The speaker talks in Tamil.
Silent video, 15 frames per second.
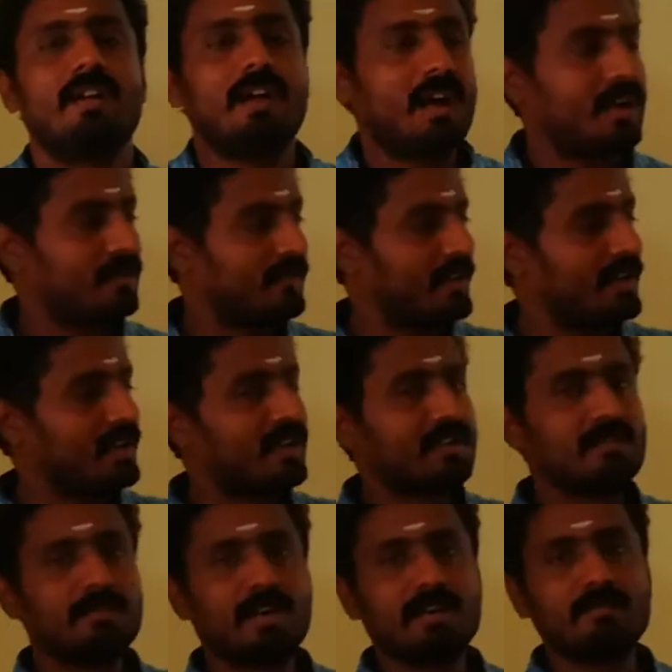ஆனால் வெளியிலேருந்து
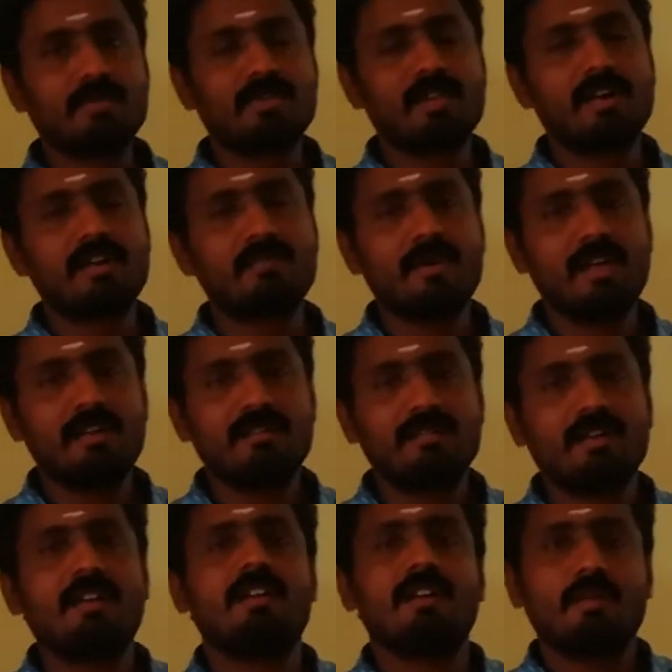பார்க்கும்போது ரெண்டுமே
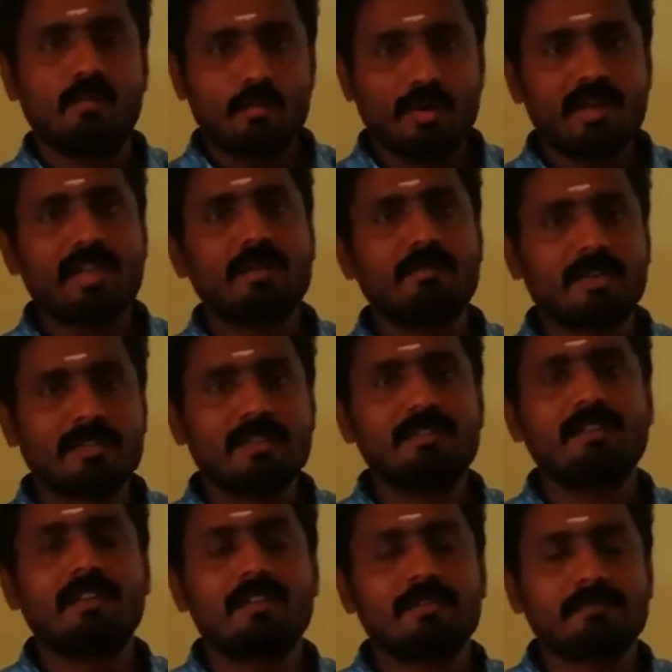உயரமாக தான்
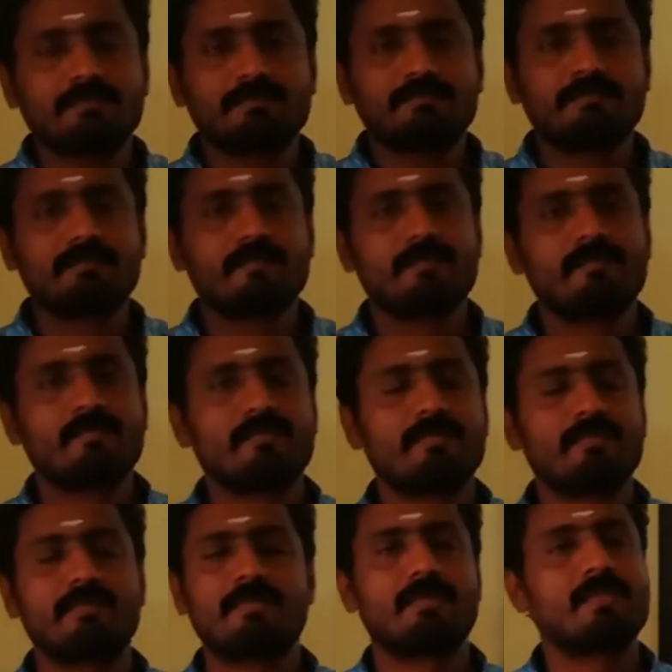தெரியும்
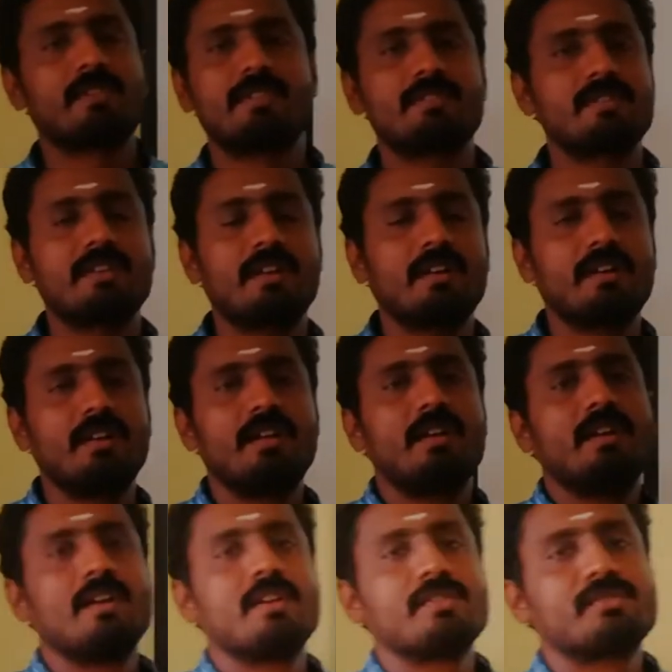சரியா
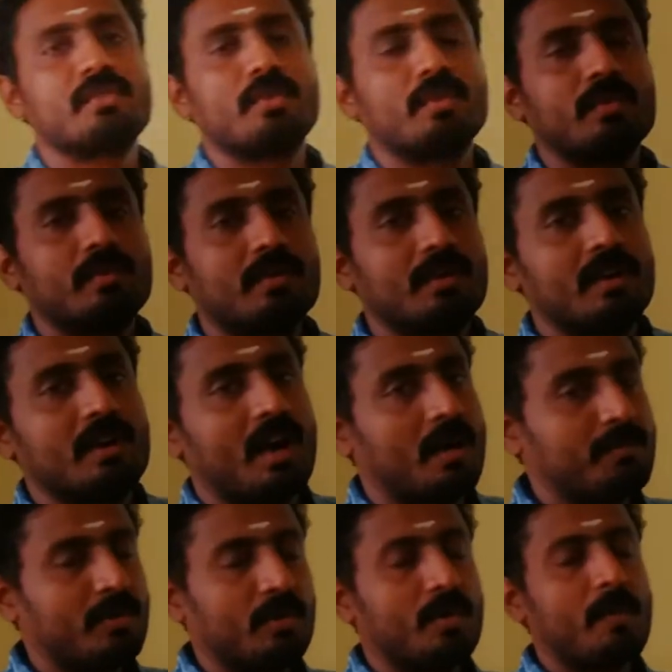ஸோ
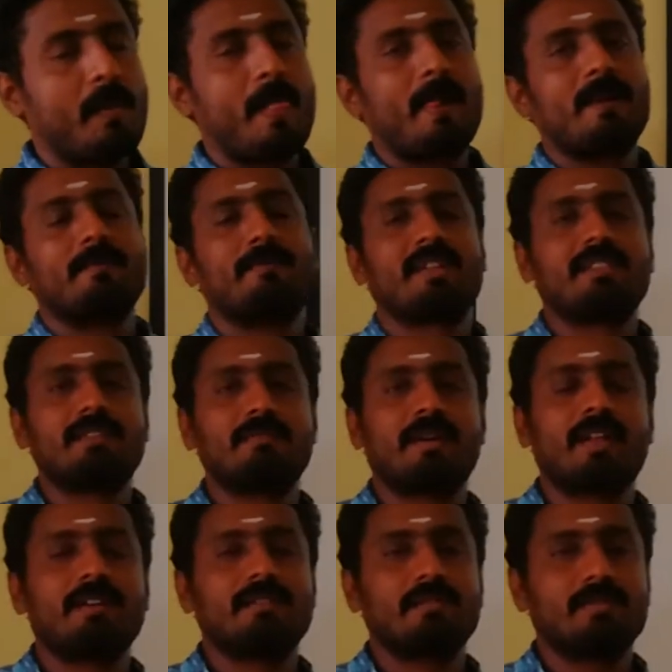அப்போது பத்து
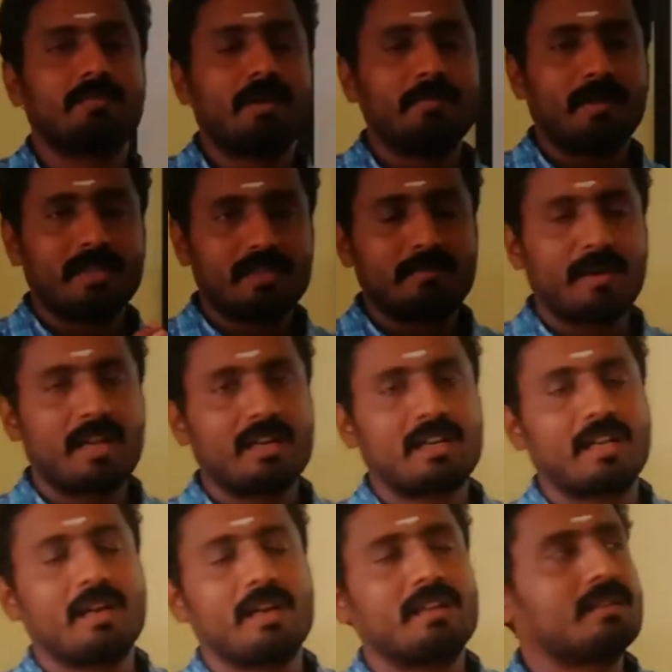பிளான் இப்போ பத்து
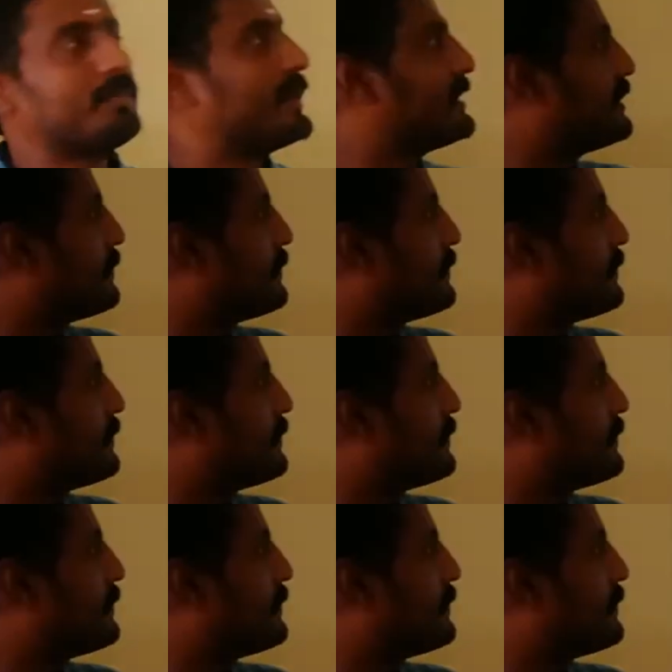பிளான்ட்டில் அந்த பத்து